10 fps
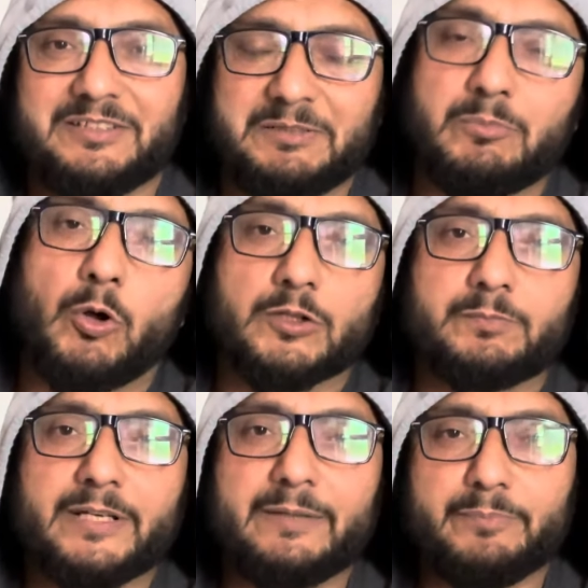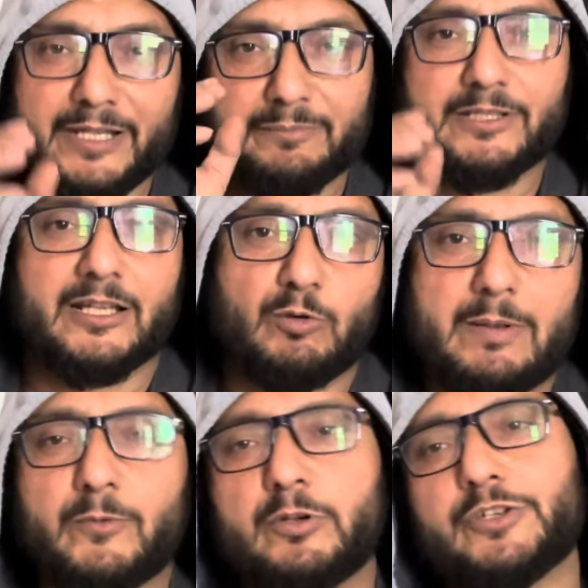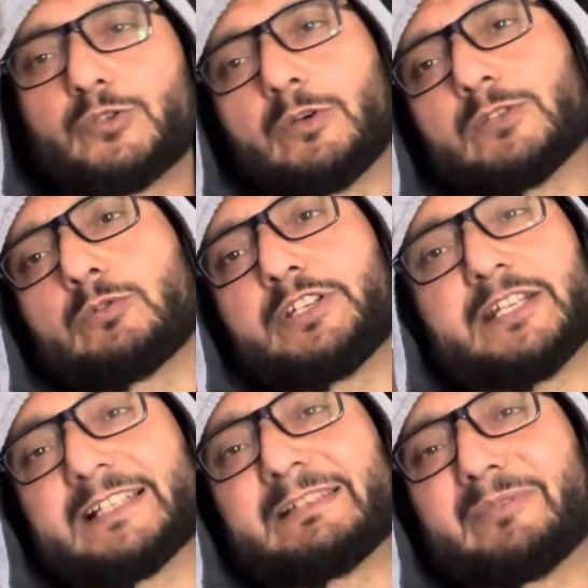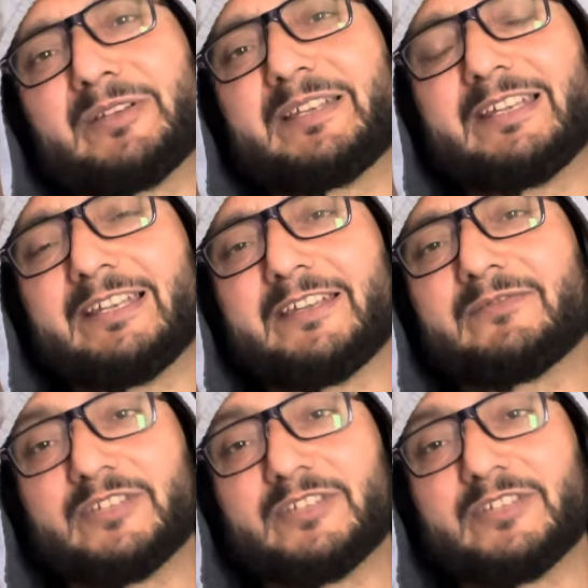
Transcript: ये बहुत बड़ी पेन बता रहा हूँ मैं आपको टीचर होगा इसको टीचर एक्सेप्ट नहीं करेंगे लेकिन